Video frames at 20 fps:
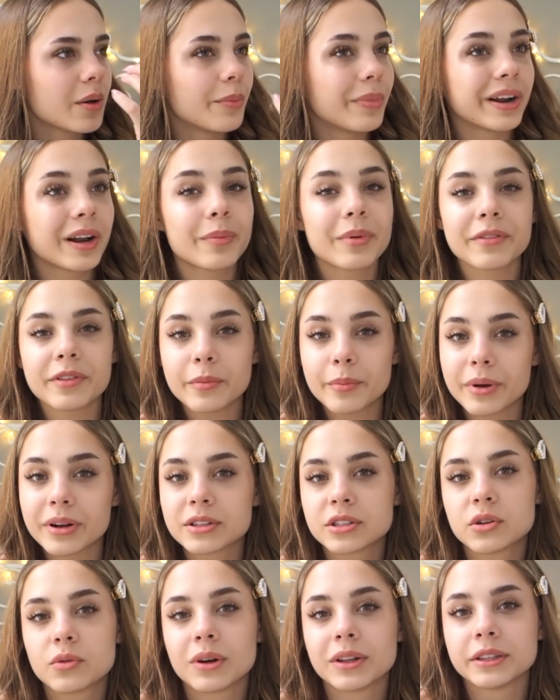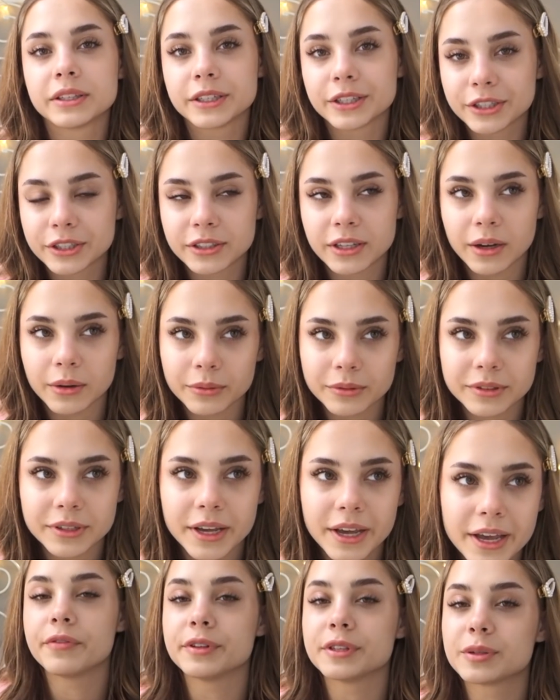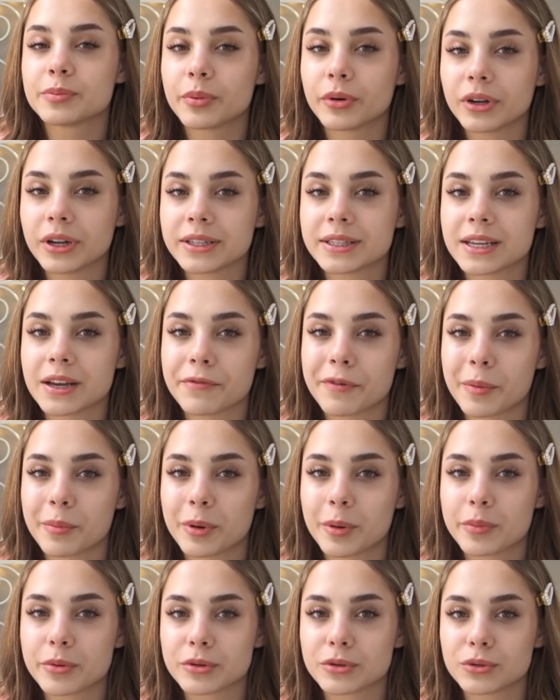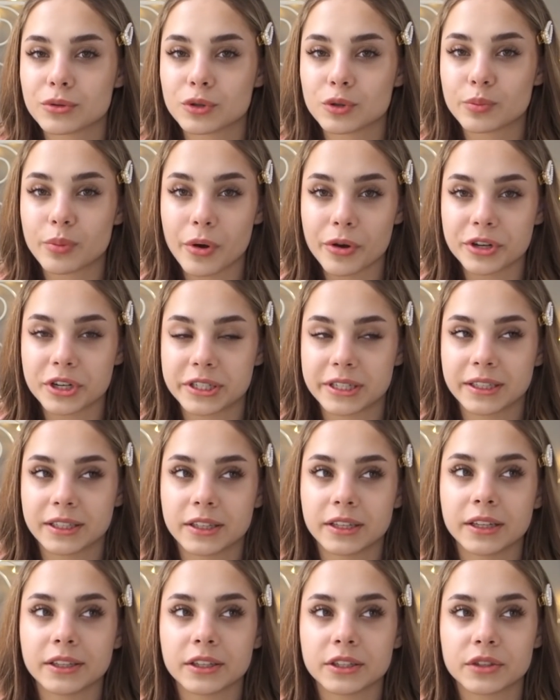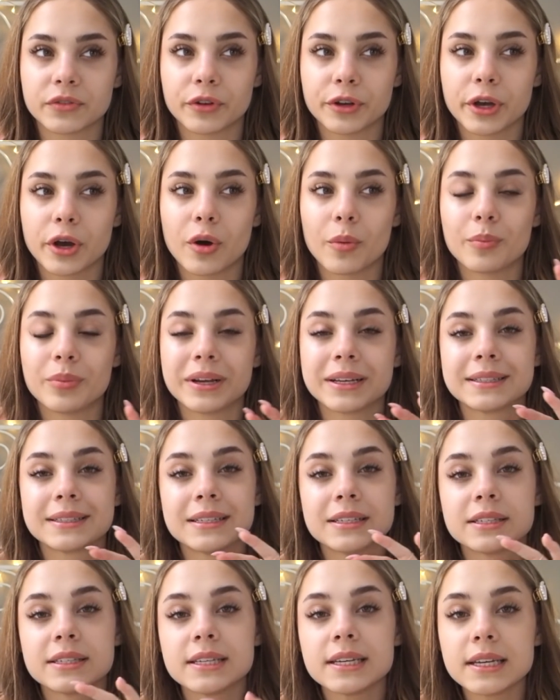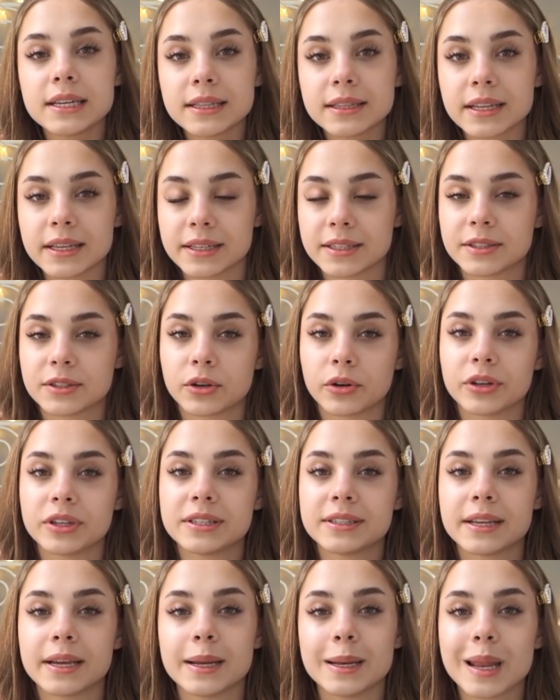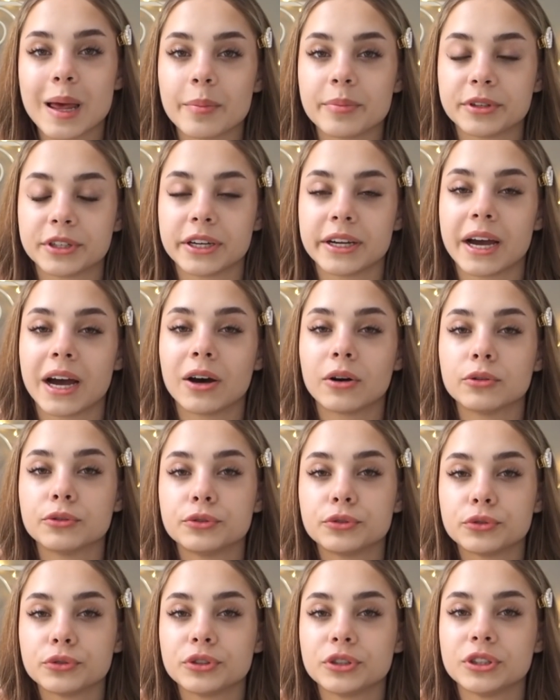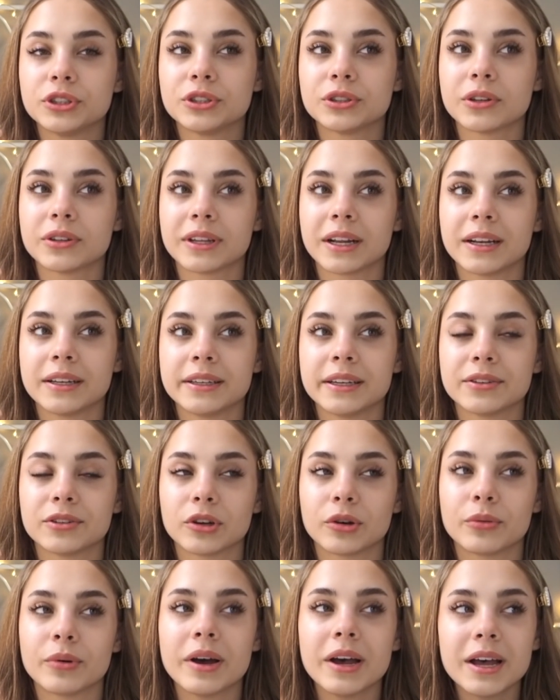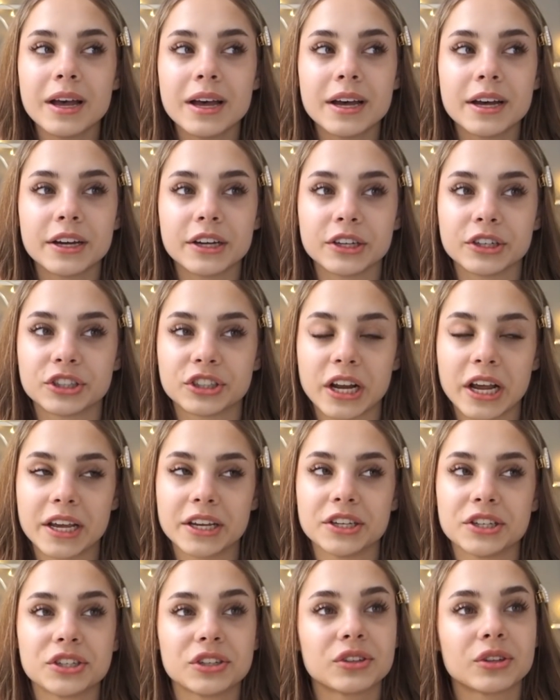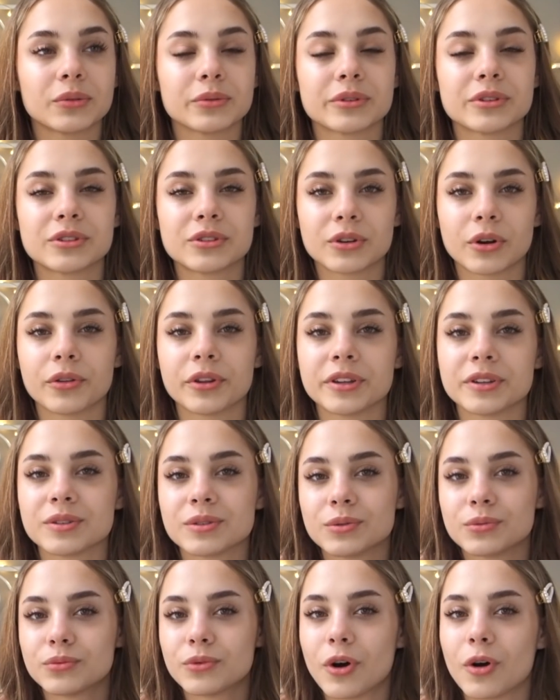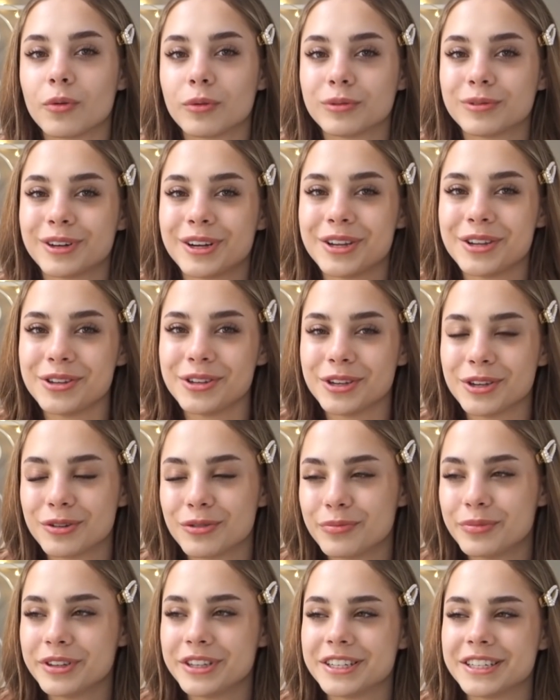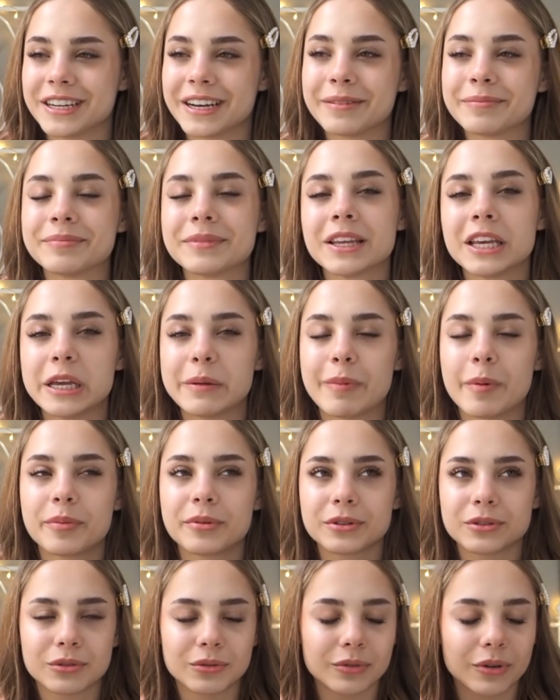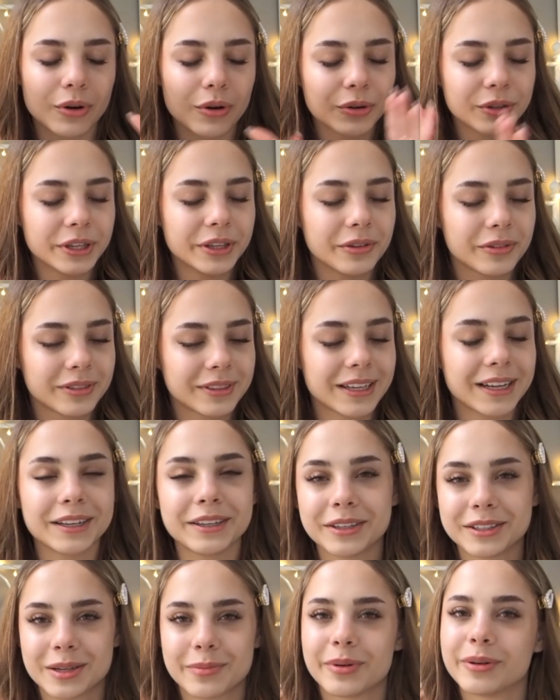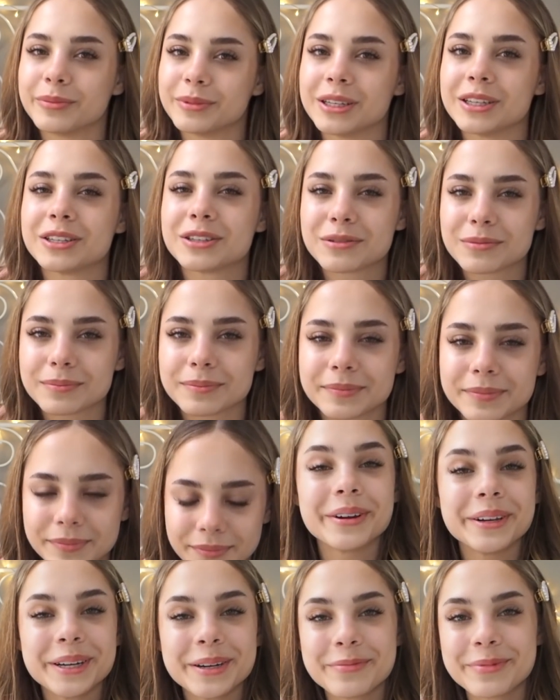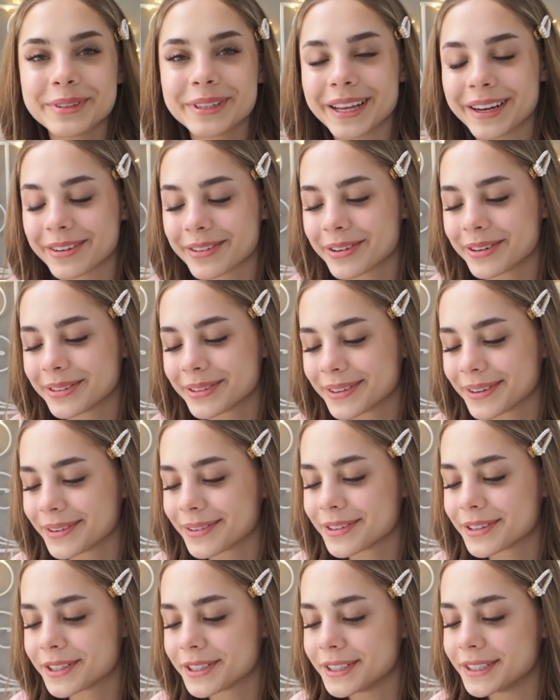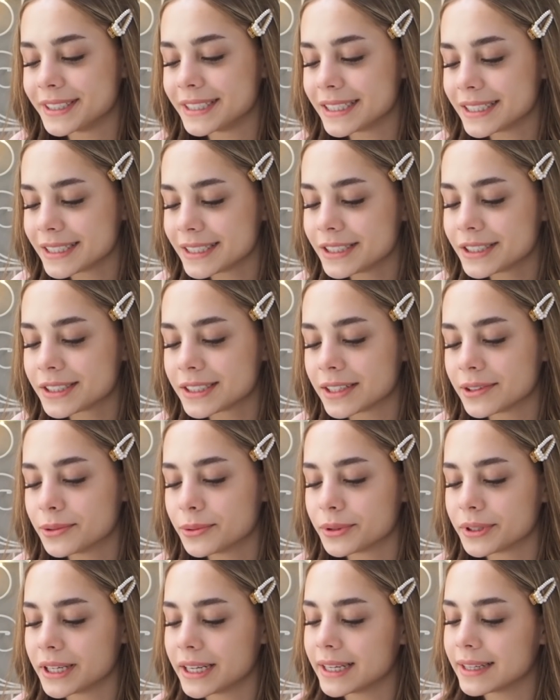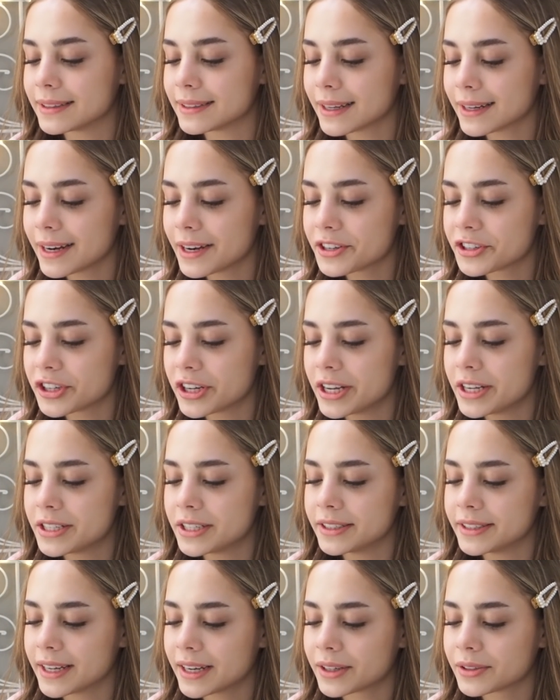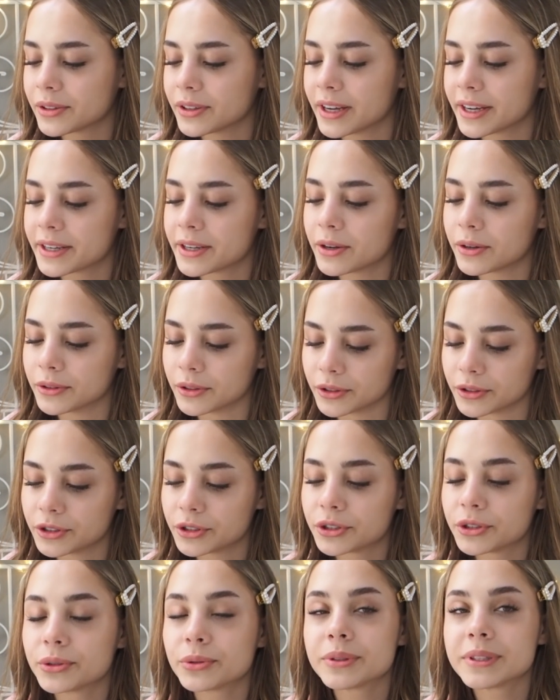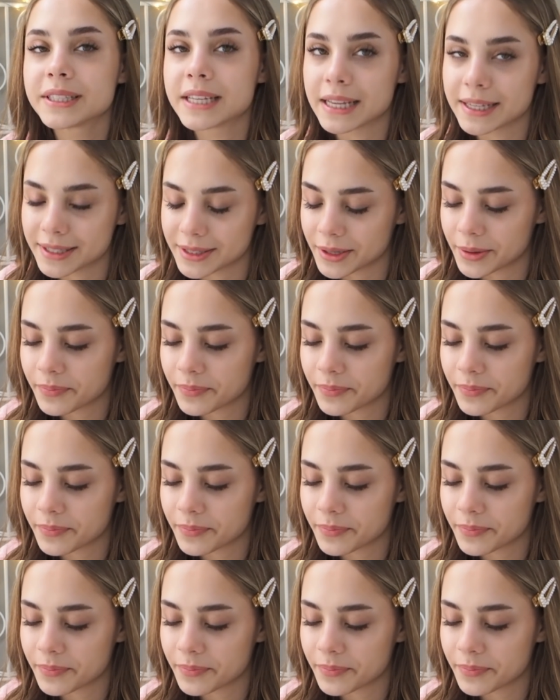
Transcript: ma naprawdę bardzo ładny kształt, więc polecam Wam po prostu spojrzeć na te swoje kompleksy z innej strony, z tej lepszej, a odrzucić totalnie tą e, część, tą stronę złą, której nie lubicie i po prostu o niej totalnie zapomnieć. Kolejne pytanko to, czy jeździsz na turnieje taneczne? Jeśli tak, to jakie odnosisz sukcesy?